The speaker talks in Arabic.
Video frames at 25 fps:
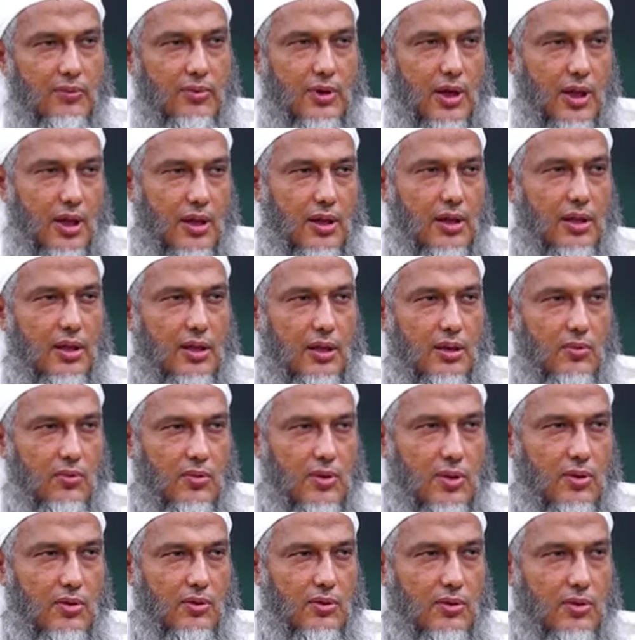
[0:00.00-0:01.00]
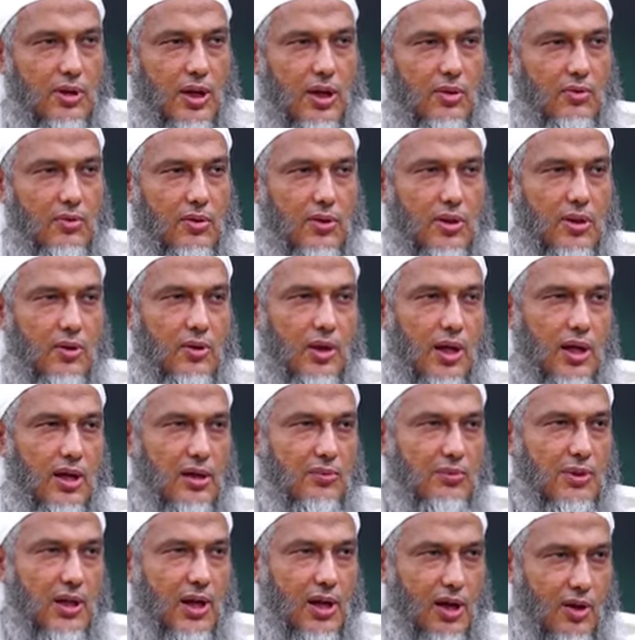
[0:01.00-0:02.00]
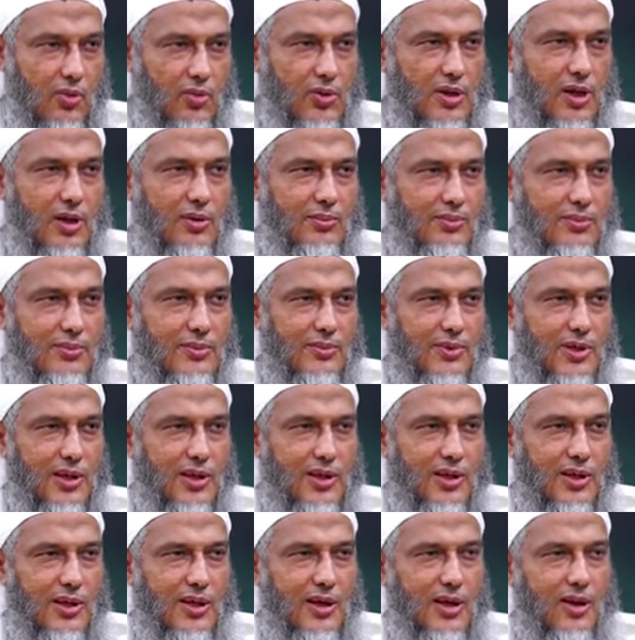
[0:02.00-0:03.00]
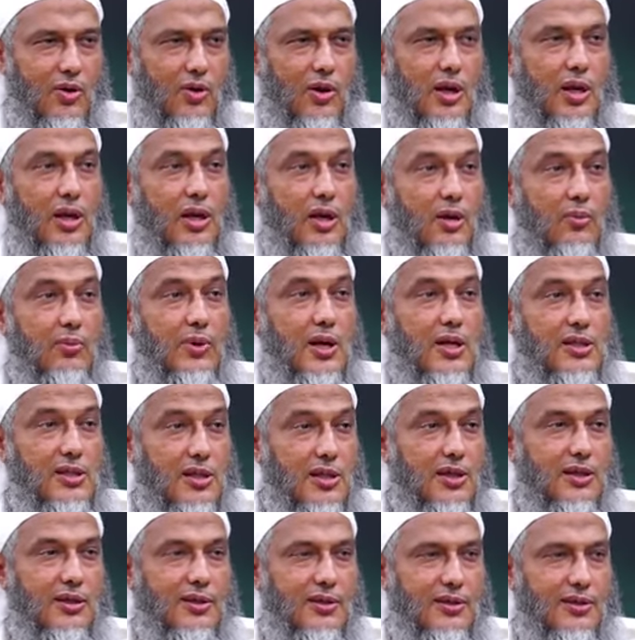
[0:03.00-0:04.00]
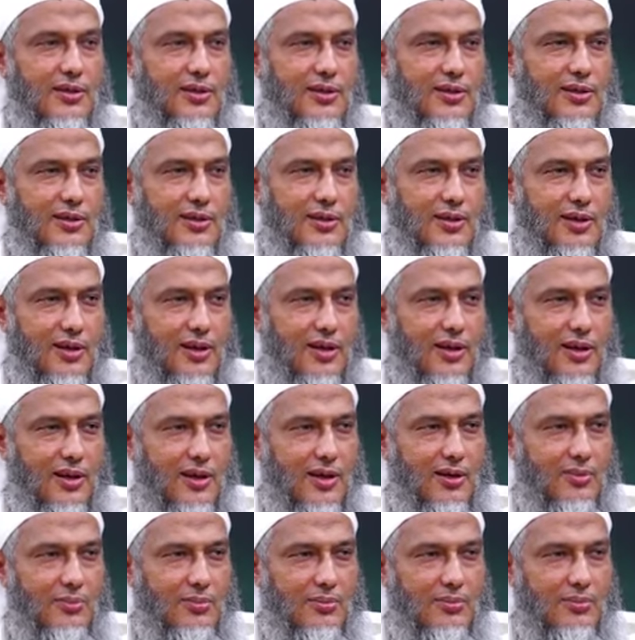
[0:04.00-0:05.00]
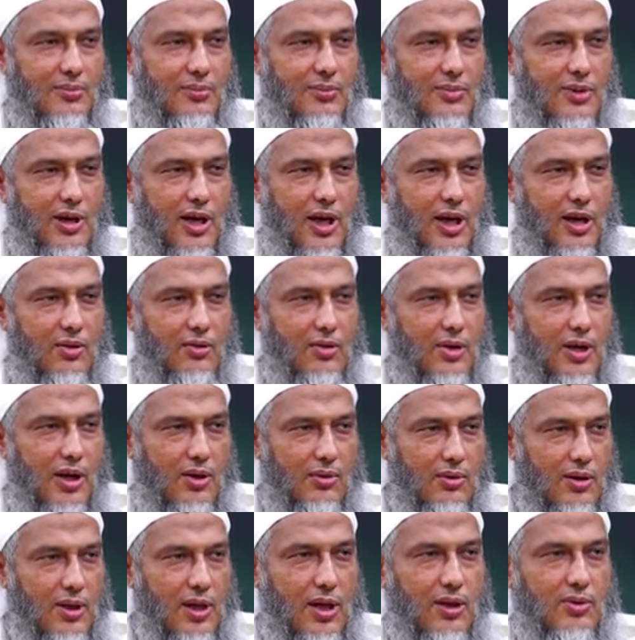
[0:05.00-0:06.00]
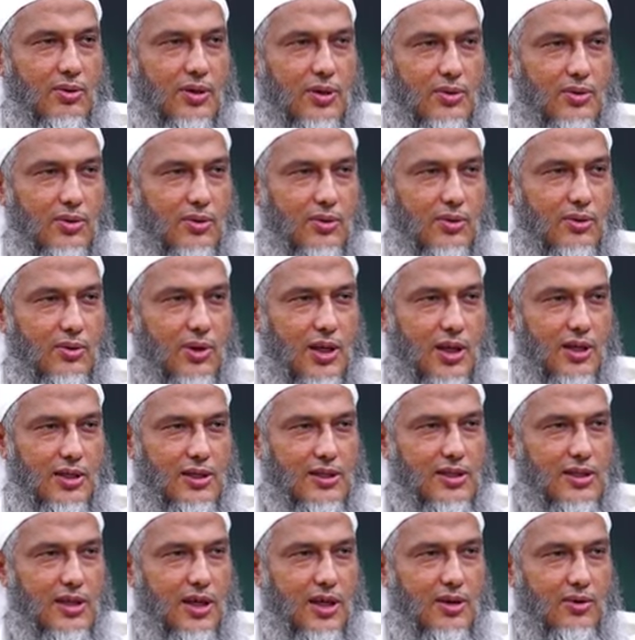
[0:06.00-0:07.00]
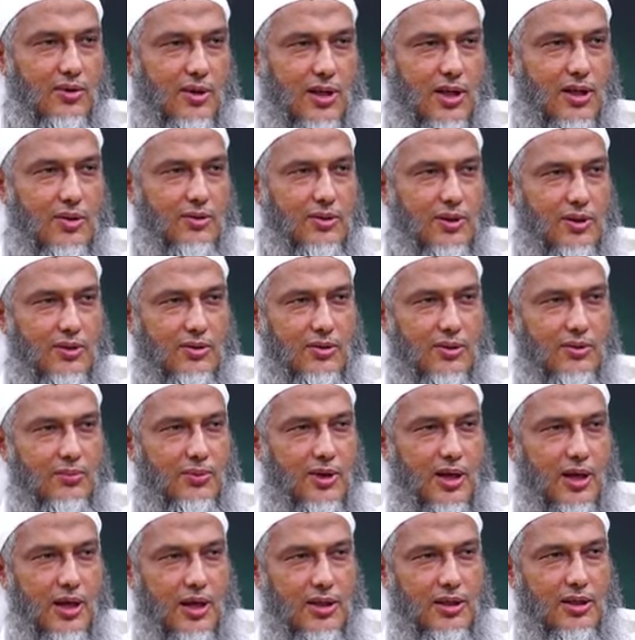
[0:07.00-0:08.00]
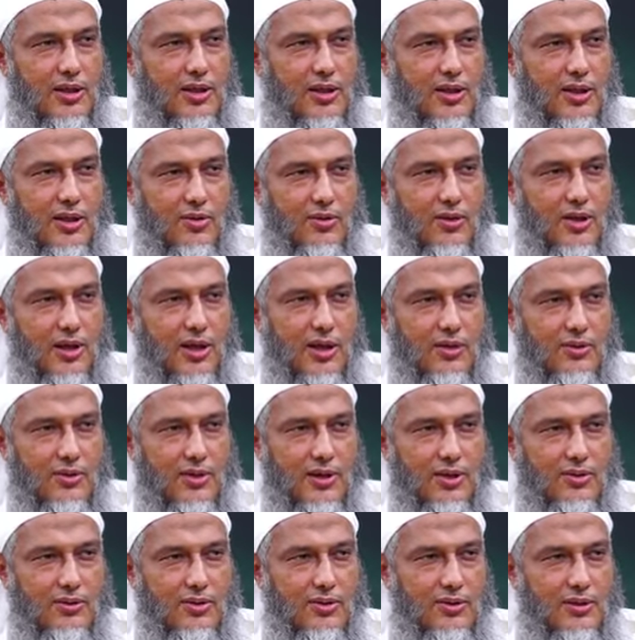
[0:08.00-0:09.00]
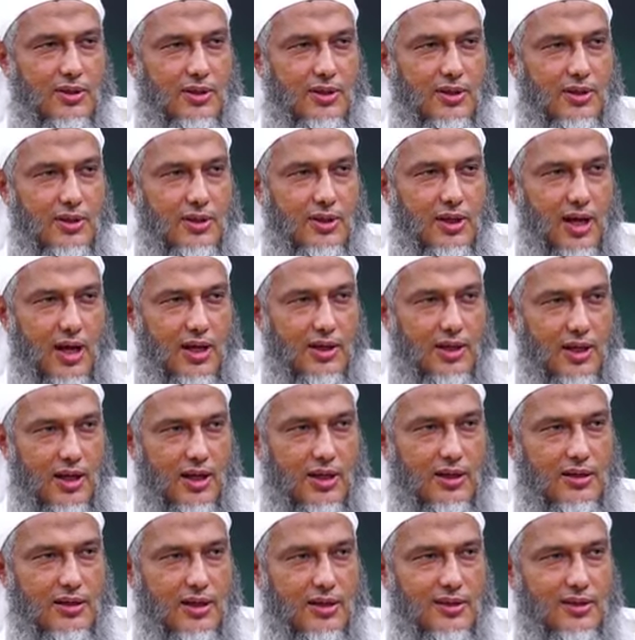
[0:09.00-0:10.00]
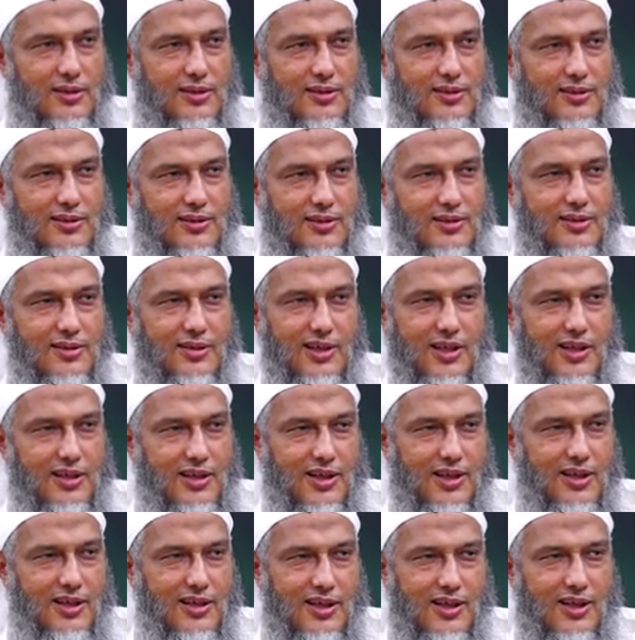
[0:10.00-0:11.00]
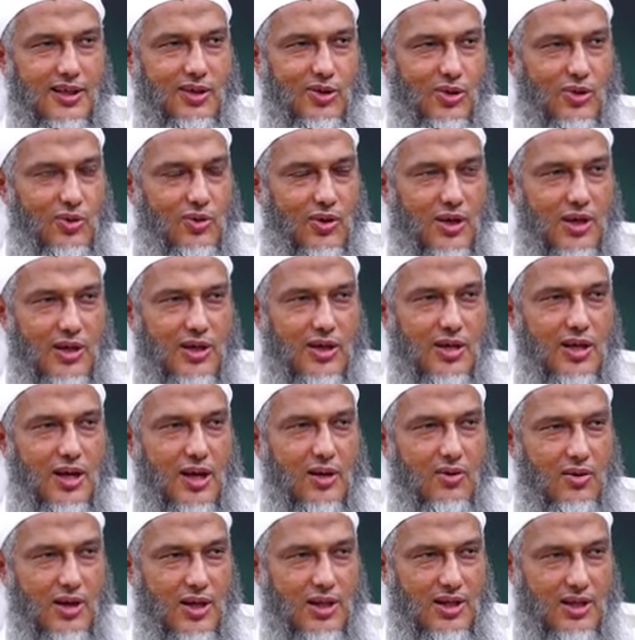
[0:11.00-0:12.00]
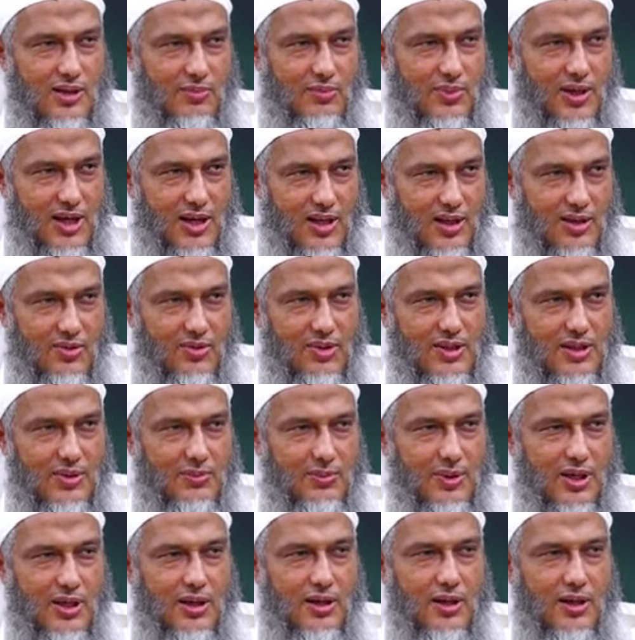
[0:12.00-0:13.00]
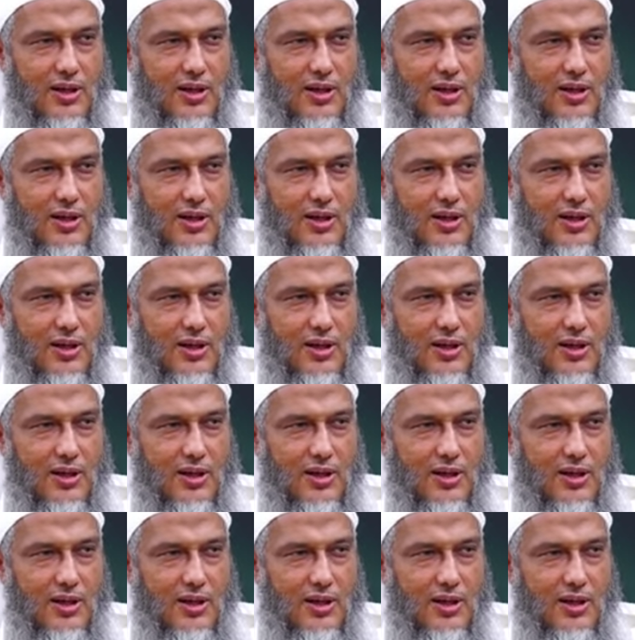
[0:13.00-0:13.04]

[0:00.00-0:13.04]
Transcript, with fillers: فهذا الذي ننكره نحن ننكر عليهم تناقضهم نعم. لو أنهم أصلا قالوا نحن لا نريد حقوق الإنسان ولا نريد ديمقراطية ولا نريد عدالة حينئذ لن يكون الإنكار عليهم بهذا الوجه